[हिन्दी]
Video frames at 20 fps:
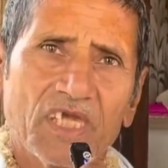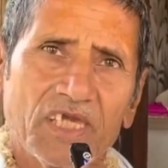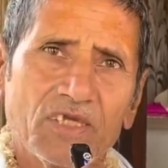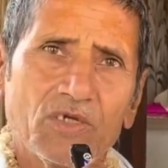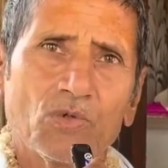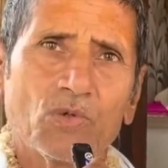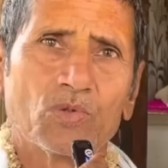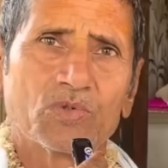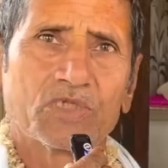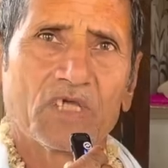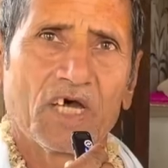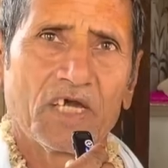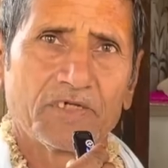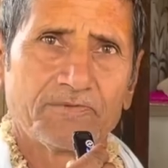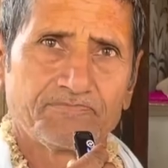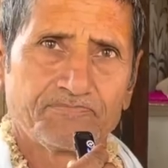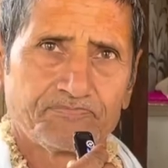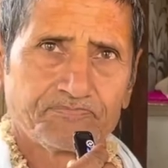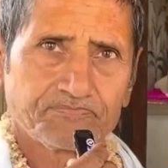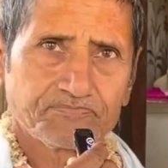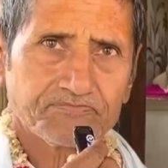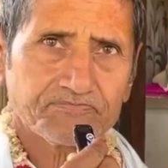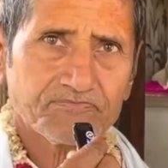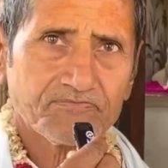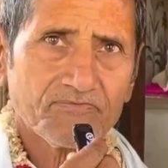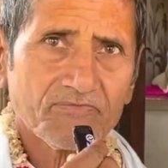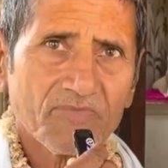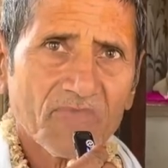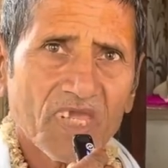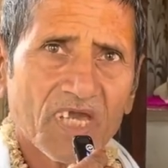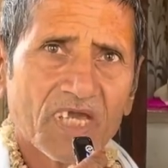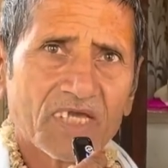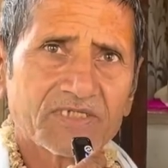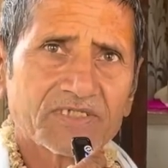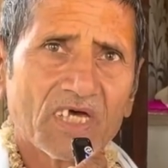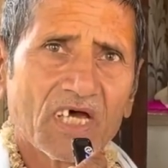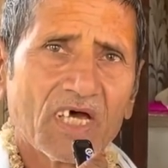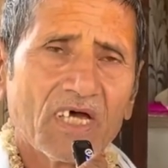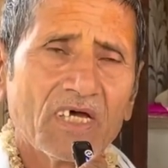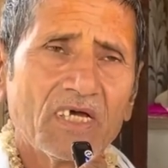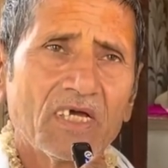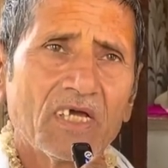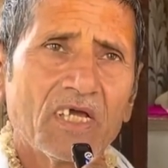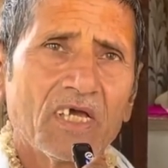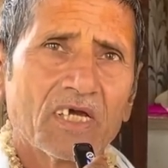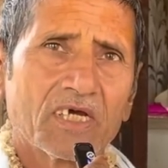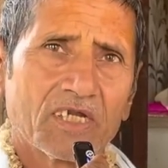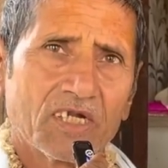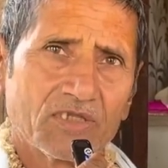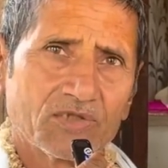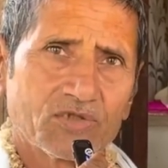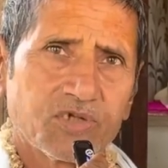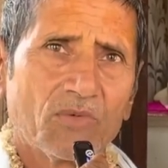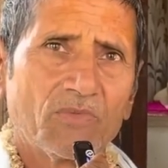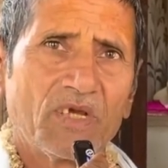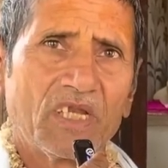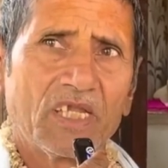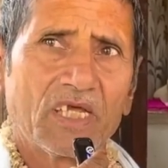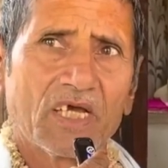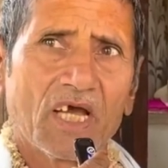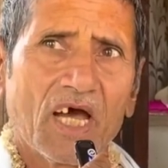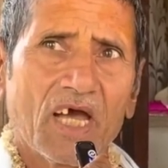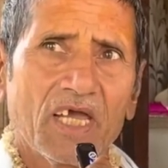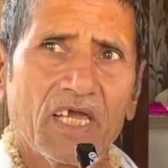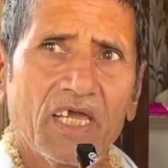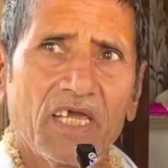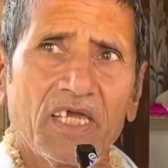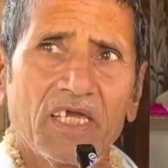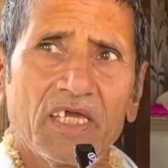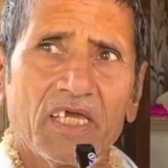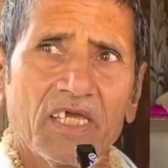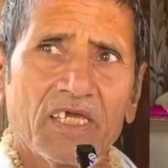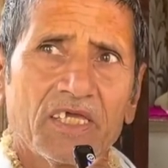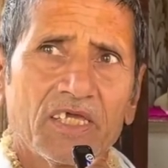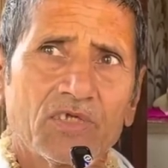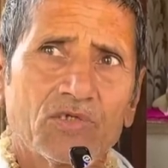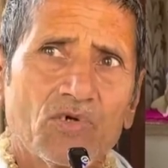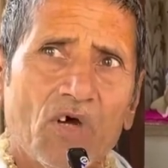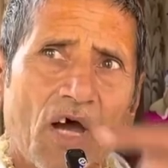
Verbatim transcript: यही होता है ऐसा ग्रंथों में लिखा है ये जो